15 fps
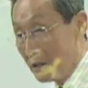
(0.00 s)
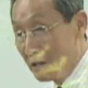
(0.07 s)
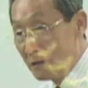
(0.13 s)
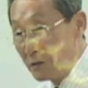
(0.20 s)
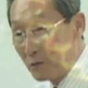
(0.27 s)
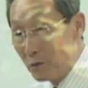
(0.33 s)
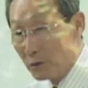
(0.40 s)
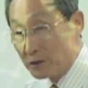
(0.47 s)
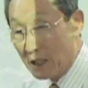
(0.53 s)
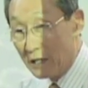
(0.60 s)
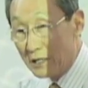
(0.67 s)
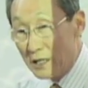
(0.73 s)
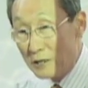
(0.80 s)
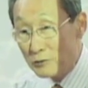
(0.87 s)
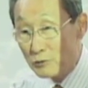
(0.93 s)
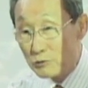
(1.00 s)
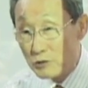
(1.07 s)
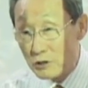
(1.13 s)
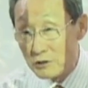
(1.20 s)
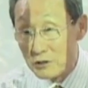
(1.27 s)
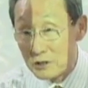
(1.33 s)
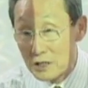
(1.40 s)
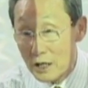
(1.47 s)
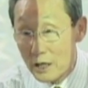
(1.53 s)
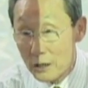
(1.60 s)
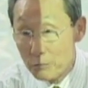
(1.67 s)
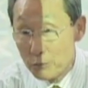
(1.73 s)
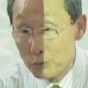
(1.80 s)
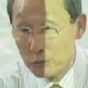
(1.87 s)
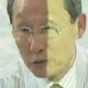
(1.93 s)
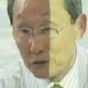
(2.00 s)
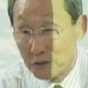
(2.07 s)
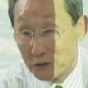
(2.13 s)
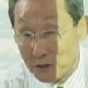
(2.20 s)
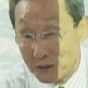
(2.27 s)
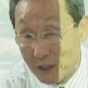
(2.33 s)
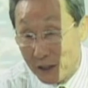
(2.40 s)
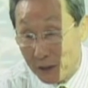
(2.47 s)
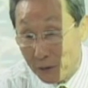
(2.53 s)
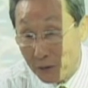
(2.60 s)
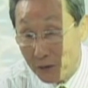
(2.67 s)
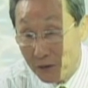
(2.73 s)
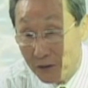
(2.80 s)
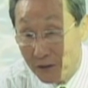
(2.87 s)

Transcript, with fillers: 그 고장난 유전자 부분을 어떻게 해요?